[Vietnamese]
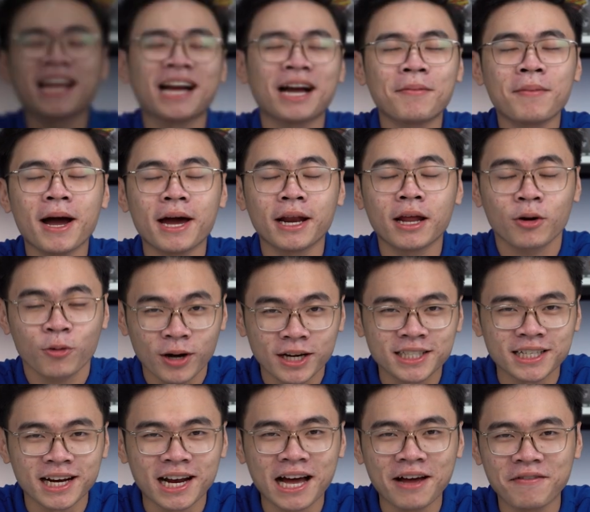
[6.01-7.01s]
cả các bạn đã quay
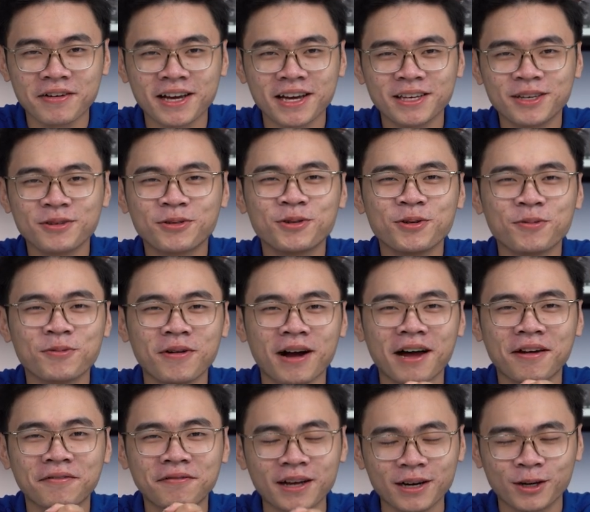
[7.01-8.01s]
trở lại với kênh youtube của
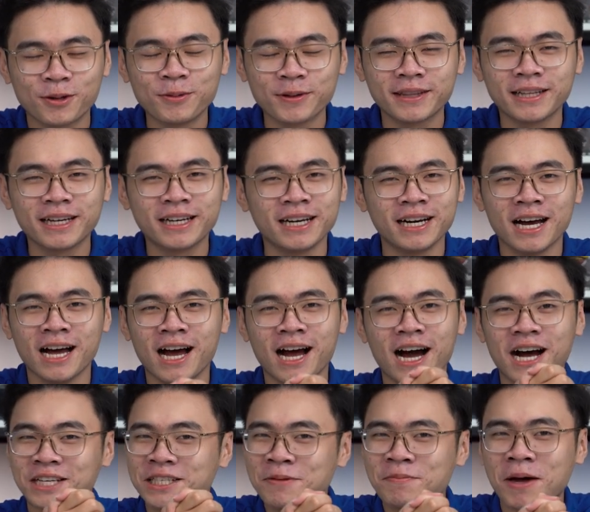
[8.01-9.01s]
Alpha Computer
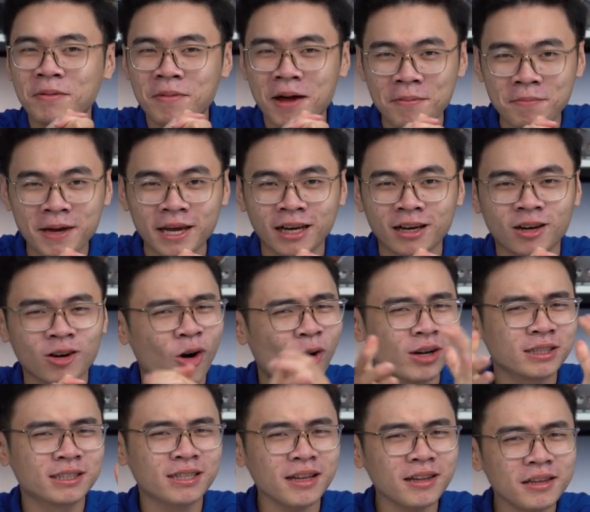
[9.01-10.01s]
ở trên mặt bàn mình
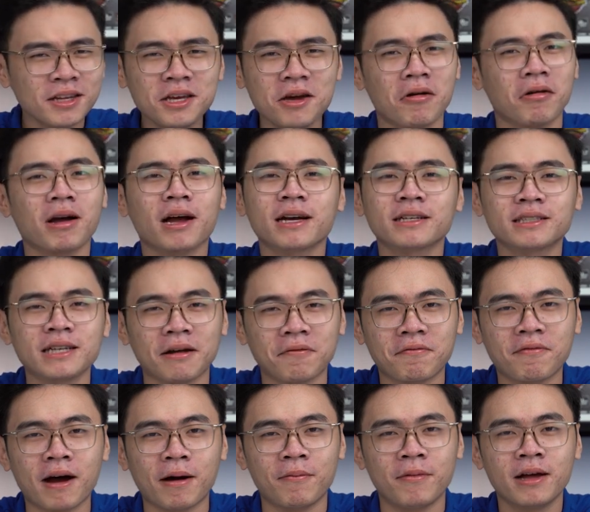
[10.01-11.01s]
có rất nhiều các cái sản
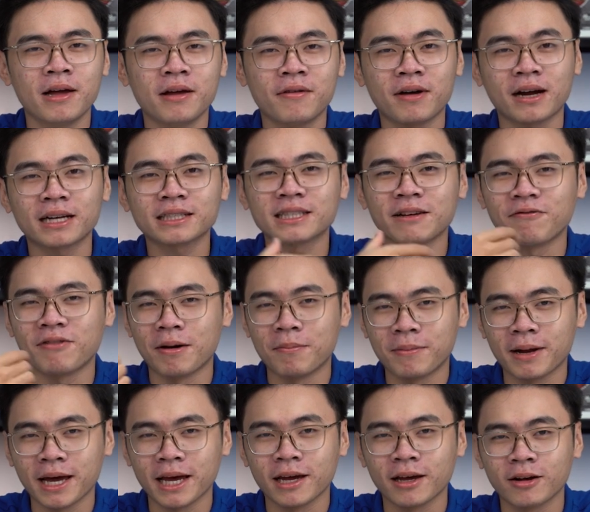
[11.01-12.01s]
phẩm và các sản phẩm
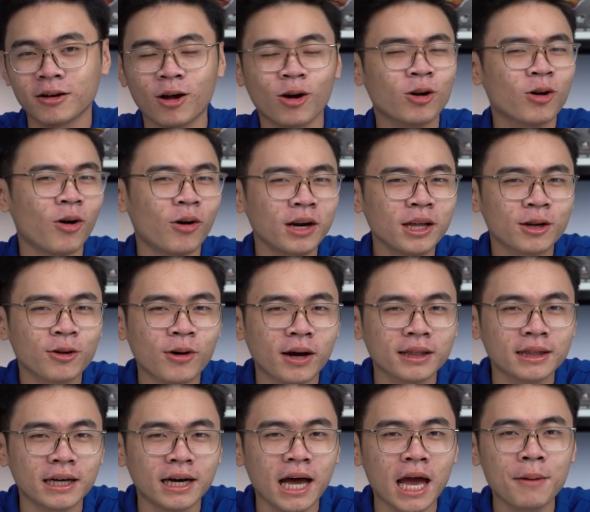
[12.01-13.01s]
này nó có liên
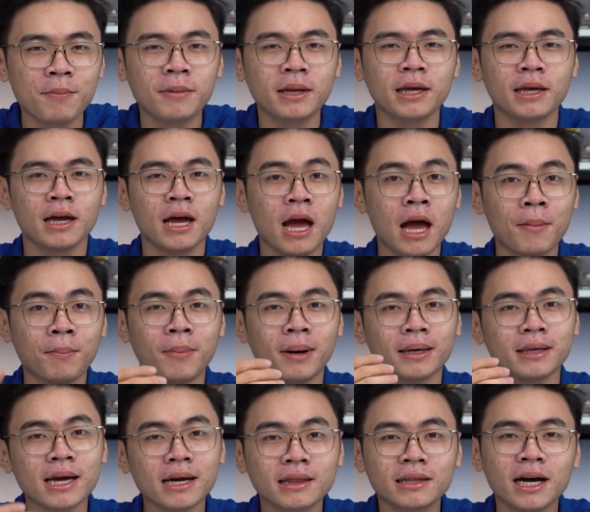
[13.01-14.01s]
quan tới AMD mà
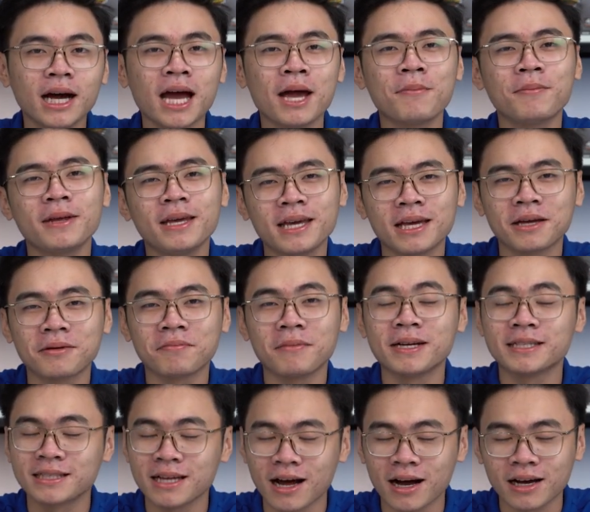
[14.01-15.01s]
nhắc tới AMD
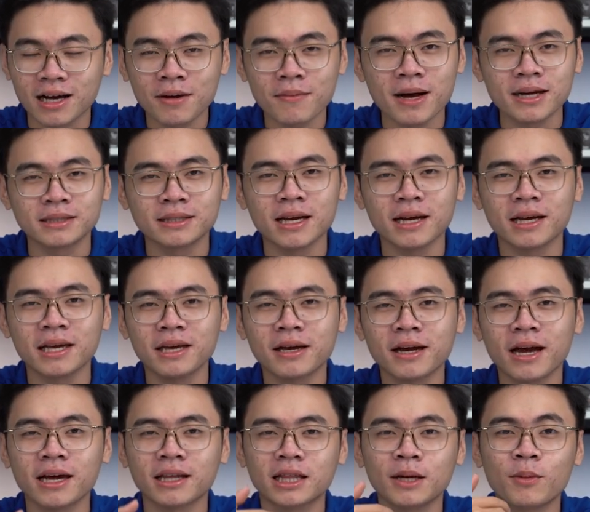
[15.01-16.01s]
bây giờ các bạn sẽ nghĩ
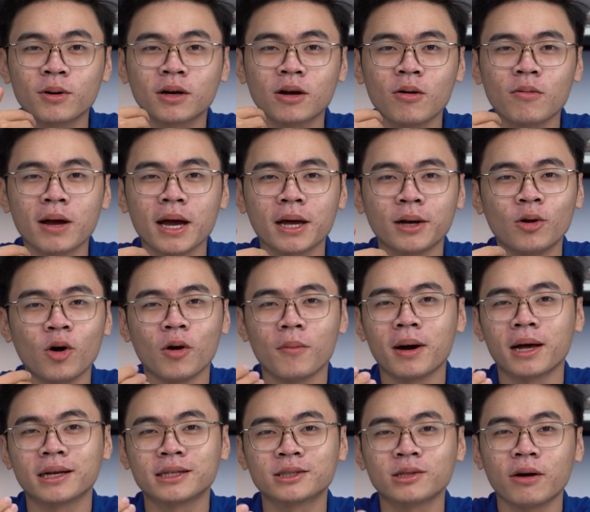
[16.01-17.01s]
ngay tới một công nghệ nổi
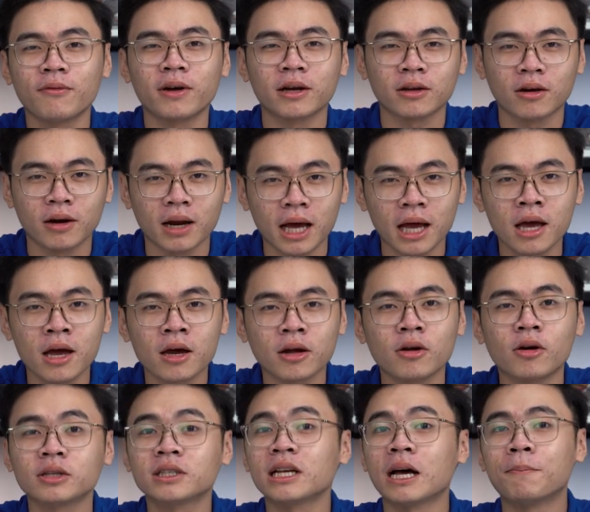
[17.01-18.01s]
bật soi phần còn lại
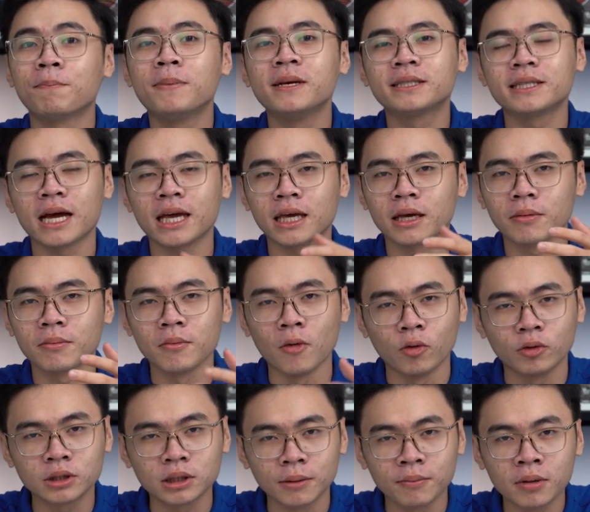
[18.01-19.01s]
đó chính là PCIe
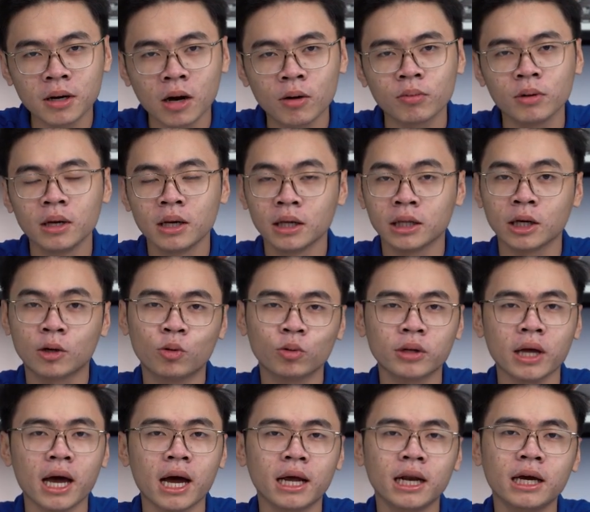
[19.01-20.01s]
4.0 thì cụ
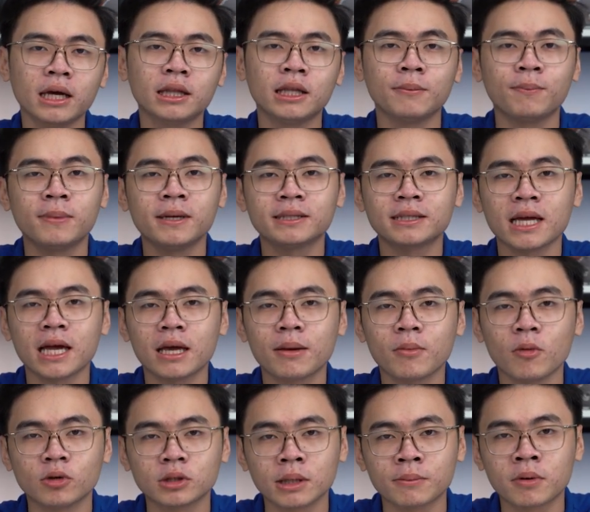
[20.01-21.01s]
thể ở đây thì PCIe
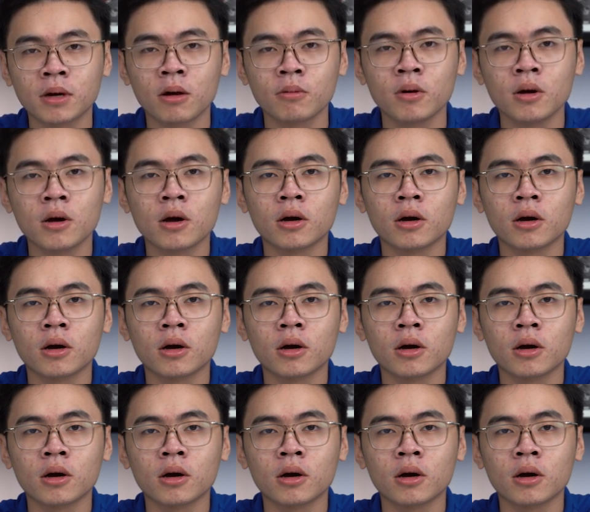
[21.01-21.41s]
4.0